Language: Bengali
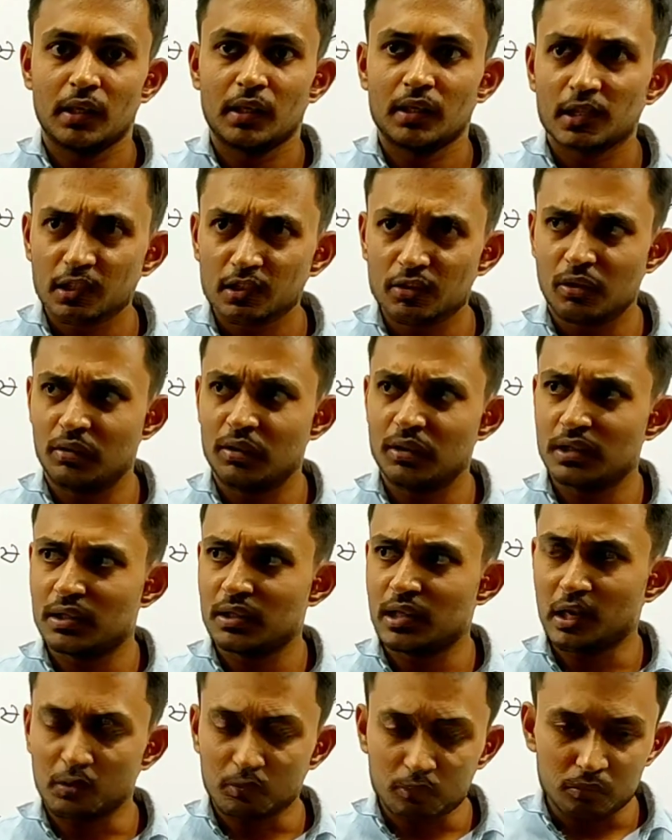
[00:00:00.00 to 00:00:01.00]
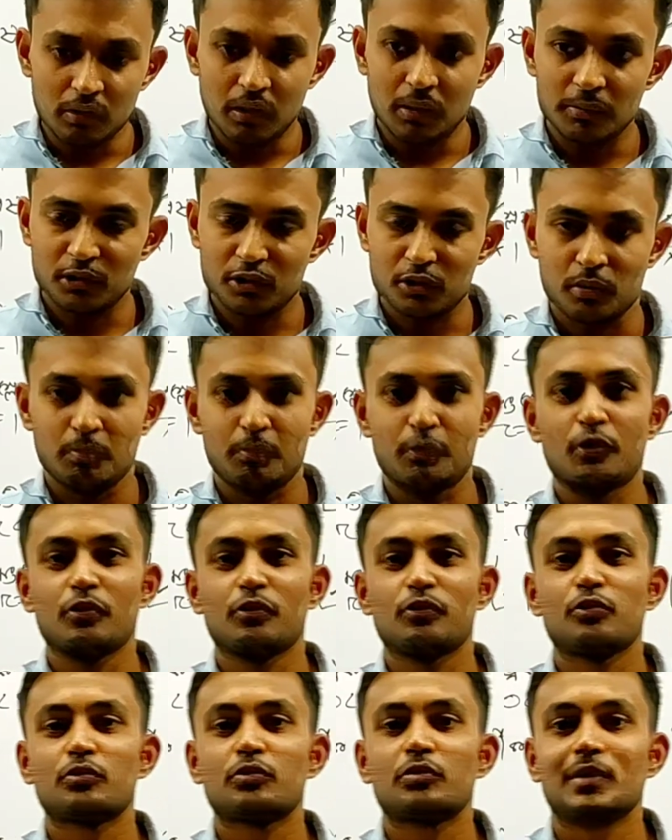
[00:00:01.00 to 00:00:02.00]
কি ধরনের কারণগুলো আমাদের সম্পর্ক
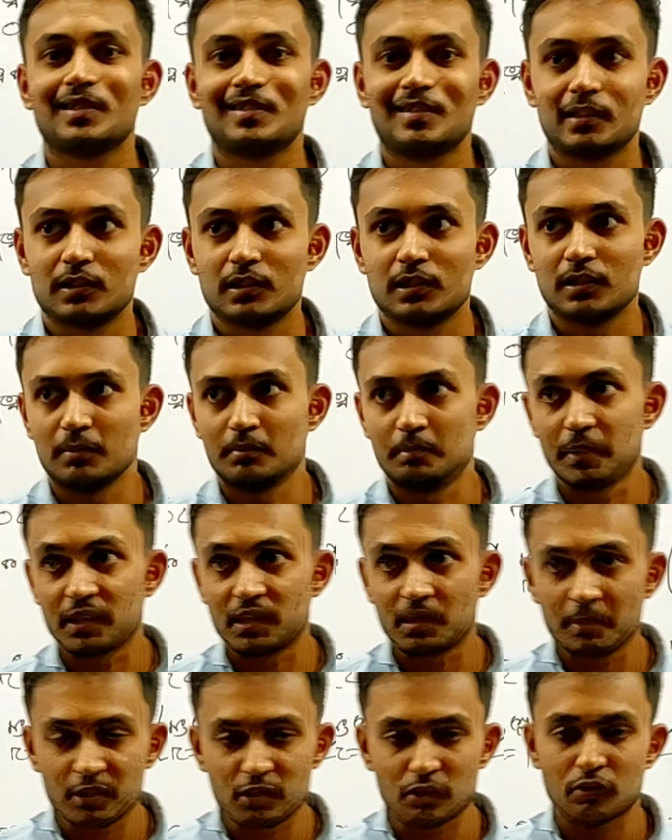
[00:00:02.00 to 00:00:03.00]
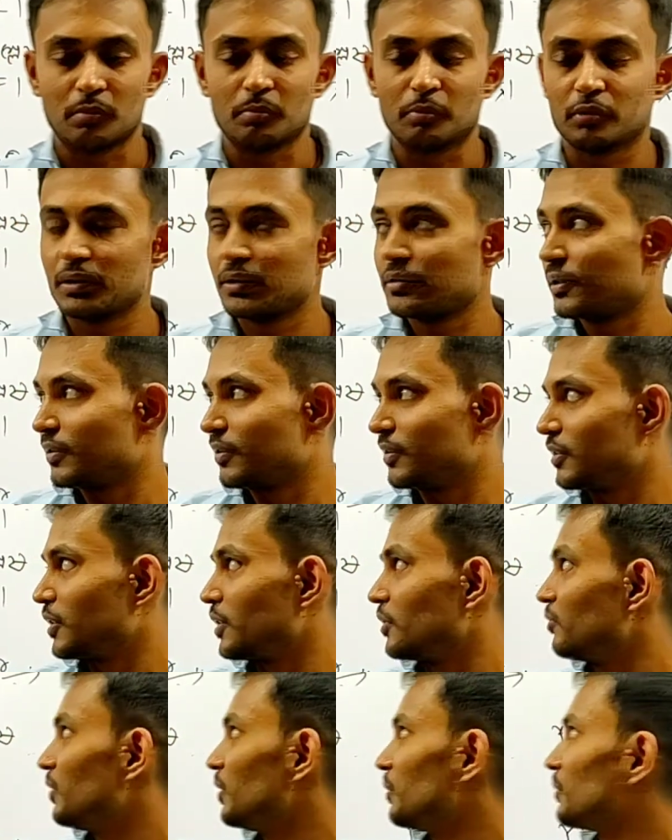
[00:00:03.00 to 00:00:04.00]
যুক্ত আছে বেশি বেশি সম্পর্কিত আছে
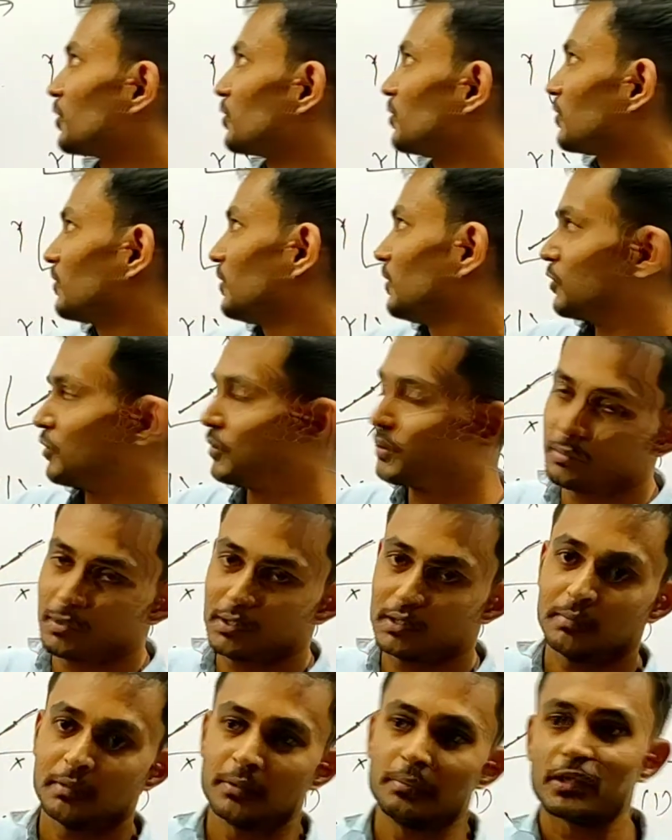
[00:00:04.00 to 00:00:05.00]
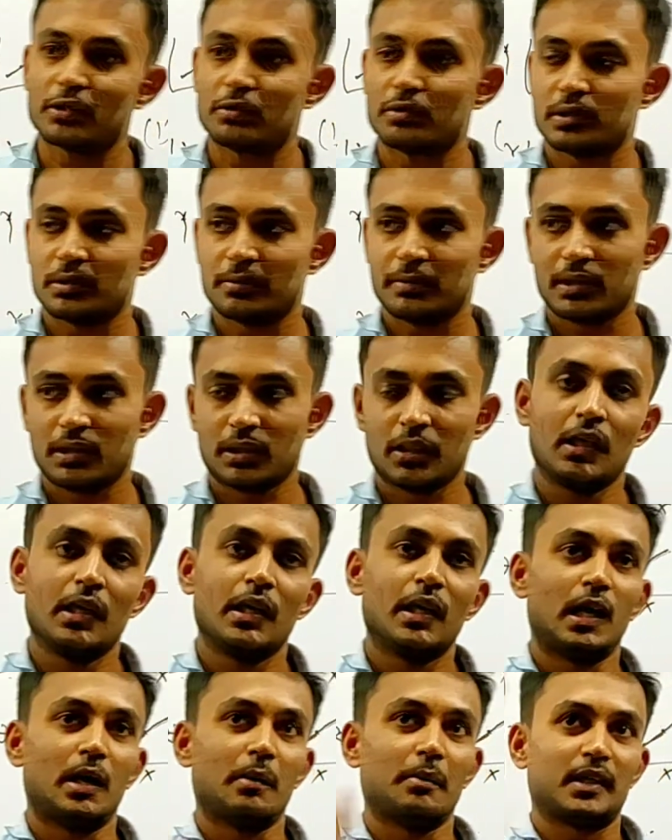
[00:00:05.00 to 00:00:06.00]
সেগুলো আমরা সংশ্লেষণের মাধ্যমে বের করতে পারি
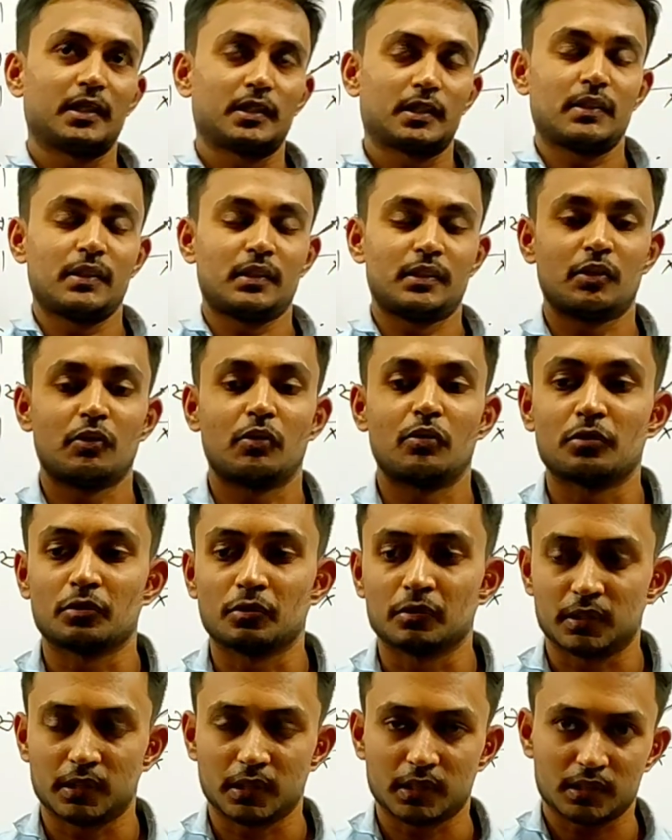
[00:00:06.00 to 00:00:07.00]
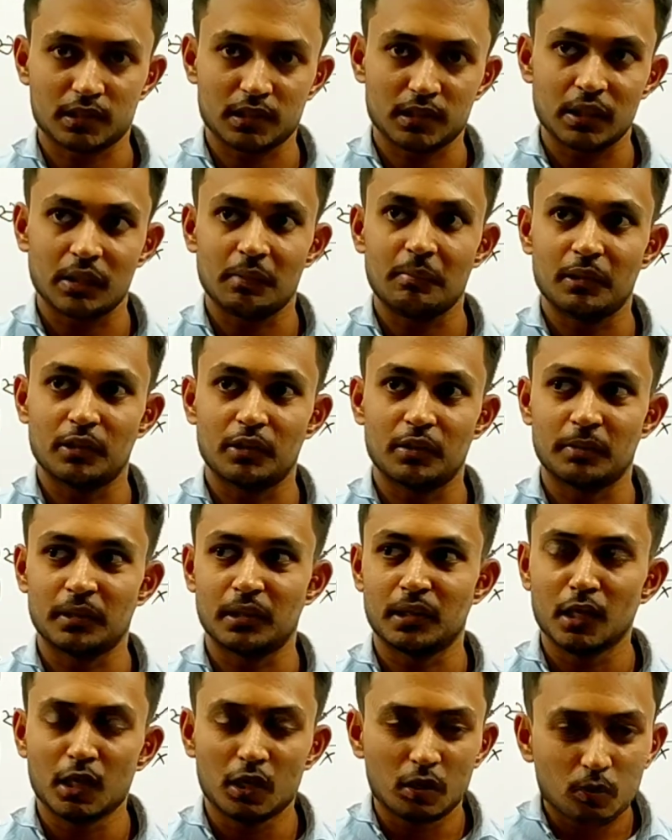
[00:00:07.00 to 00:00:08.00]
আমরা একটা দেশের অর্থনৈতিক চিত্রের মাধ্যমে
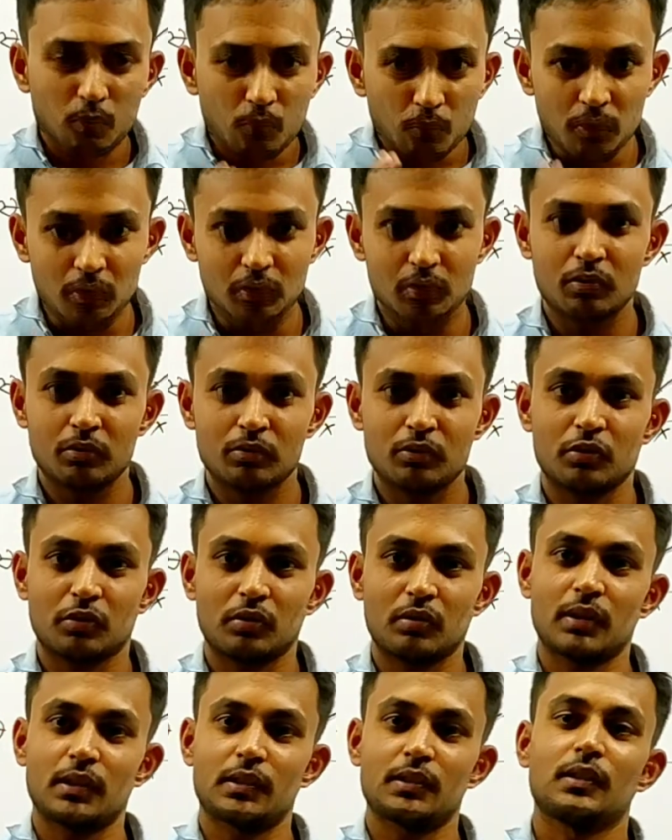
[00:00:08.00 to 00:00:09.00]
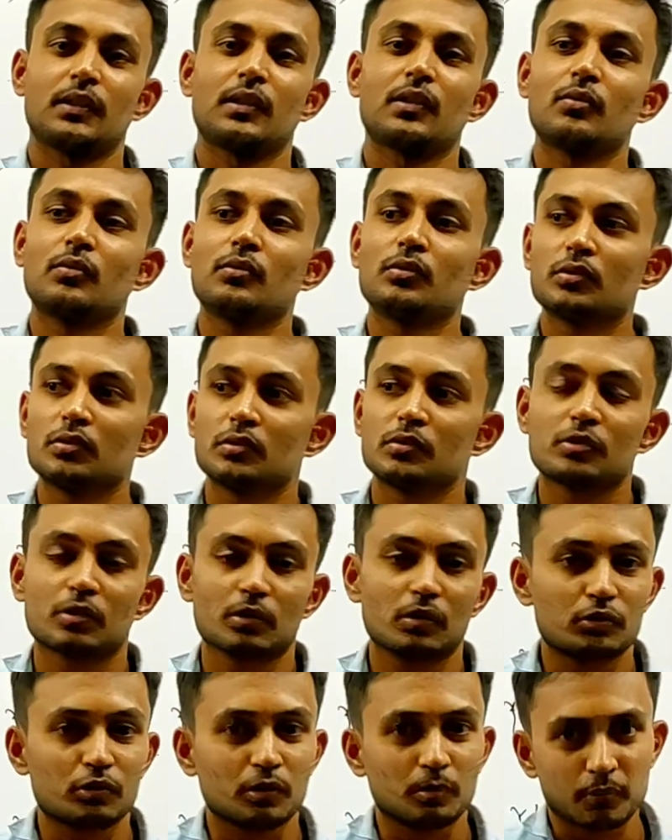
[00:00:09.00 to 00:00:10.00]
কোন কোন চলকের সাথে কোন কোন
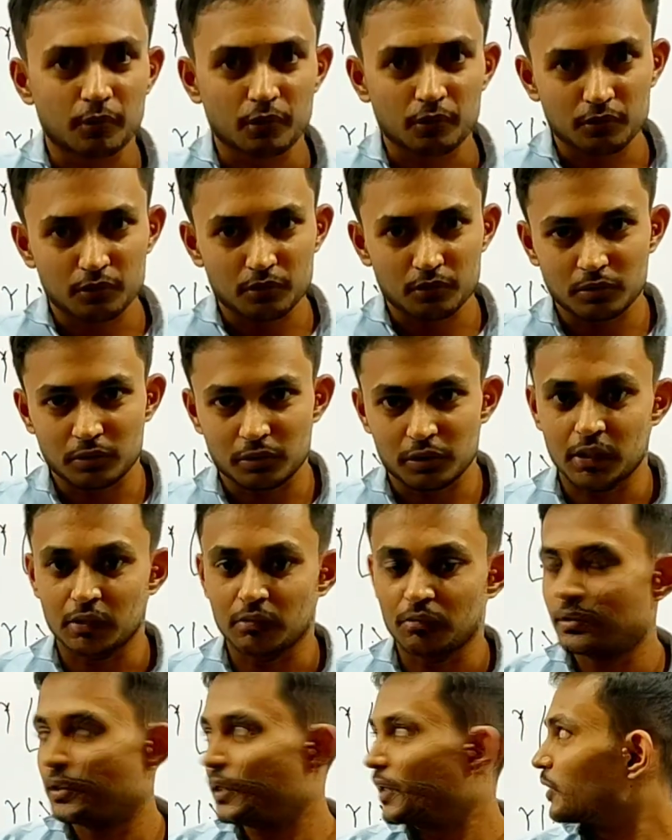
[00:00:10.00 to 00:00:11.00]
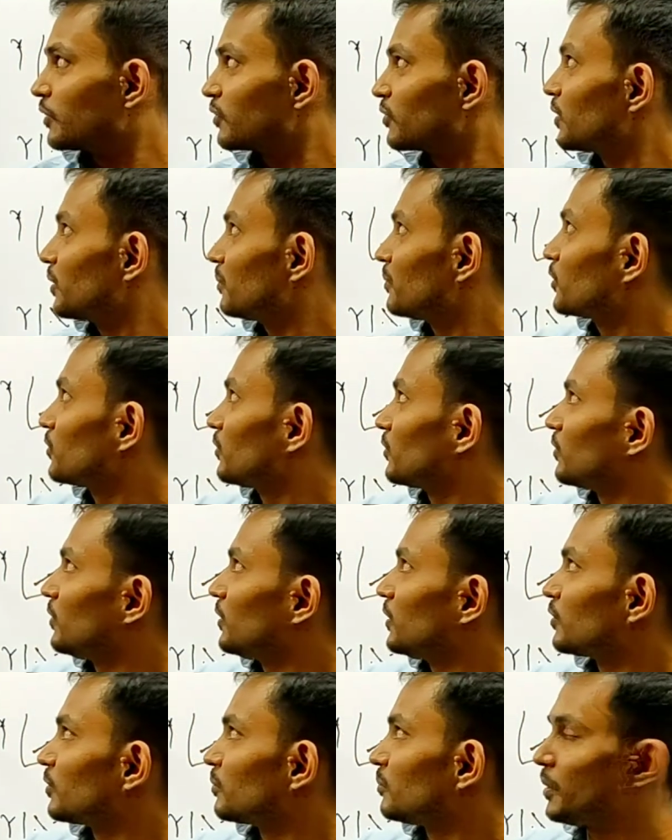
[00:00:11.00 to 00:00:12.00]
চলক সম্পর্কযুক্ত সেগুলো দেখার জন্য আমরা
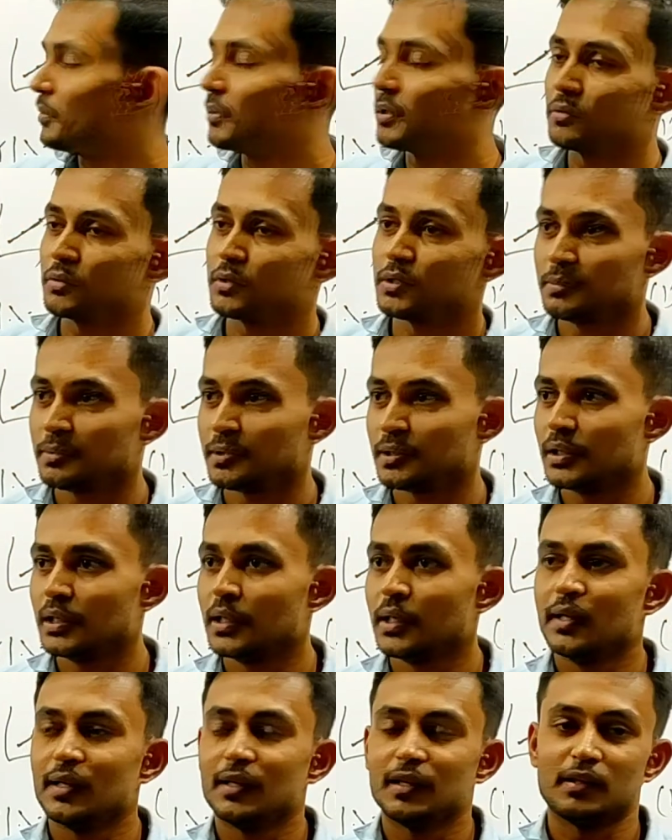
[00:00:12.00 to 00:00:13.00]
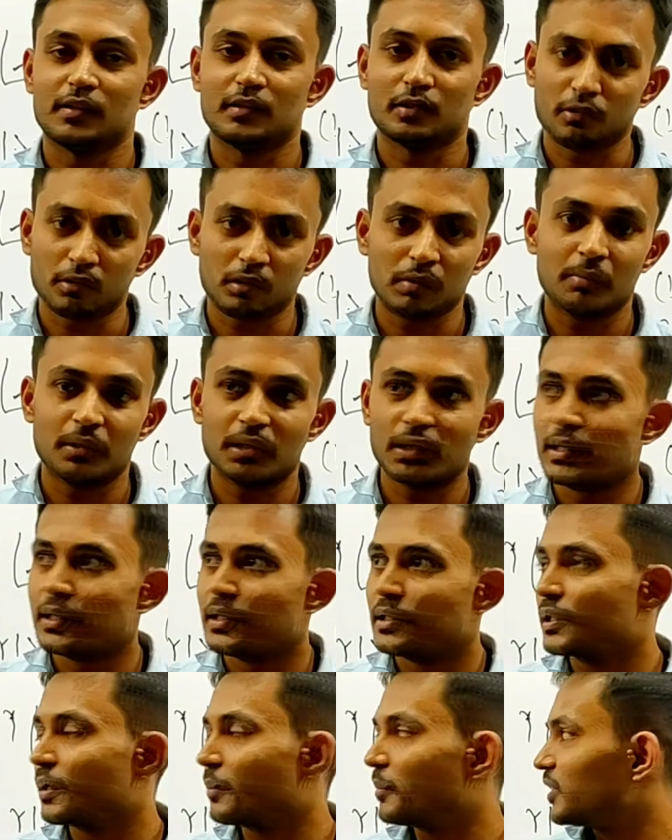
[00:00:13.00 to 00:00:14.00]
সংশ্লেষণ ব্যবহার করতে পারি এছাড়াও আমরা
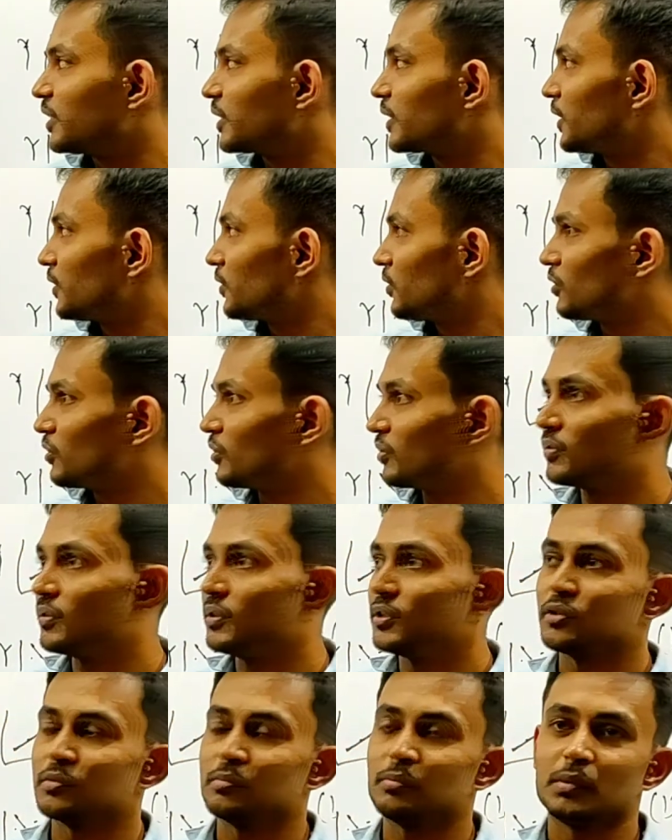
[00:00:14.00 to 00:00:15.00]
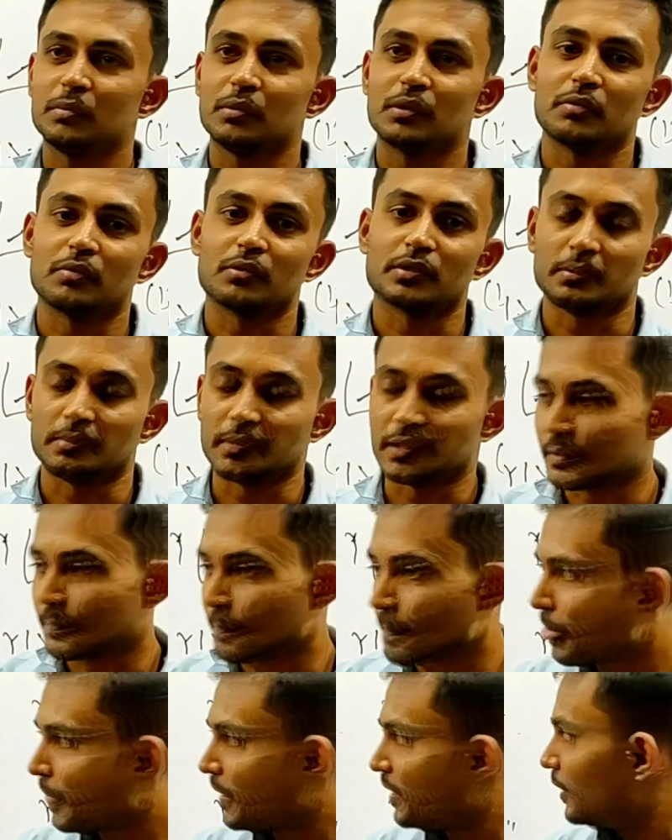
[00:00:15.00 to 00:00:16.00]
সামাজিক ক্ষেত্র সংশ্লেষণ ব্যবহার করতে পারি
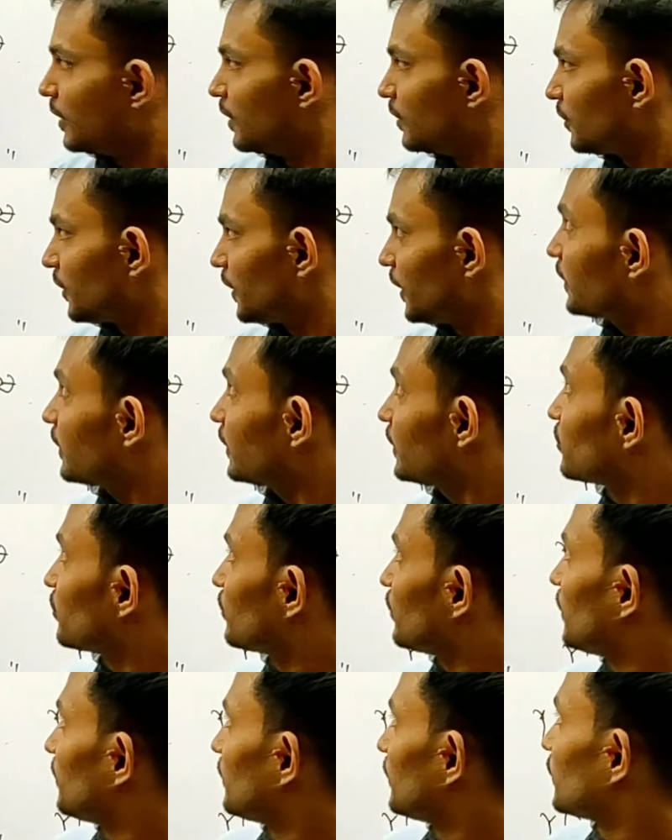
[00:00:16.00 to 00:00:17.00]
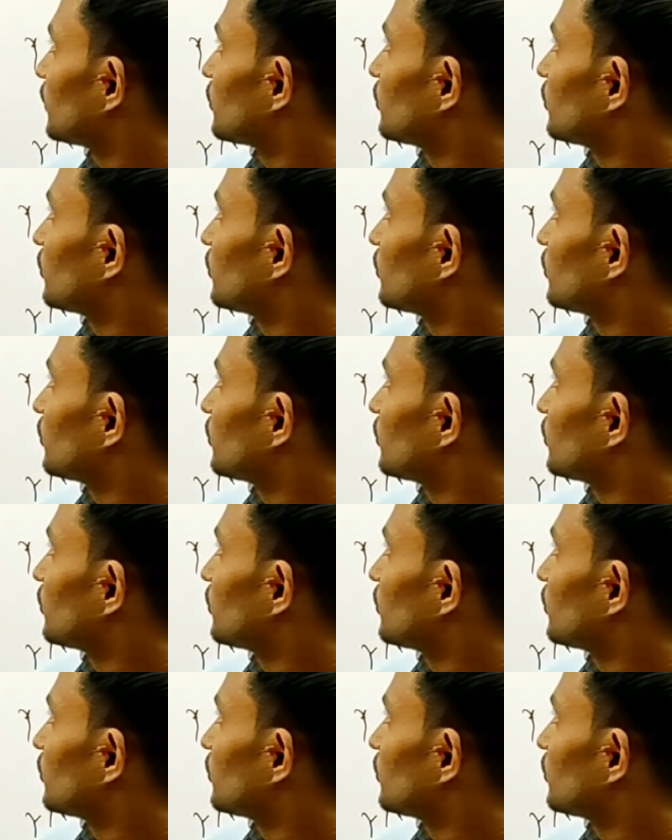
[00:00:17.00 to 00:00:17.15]
তো এটাই ছিল আমাদের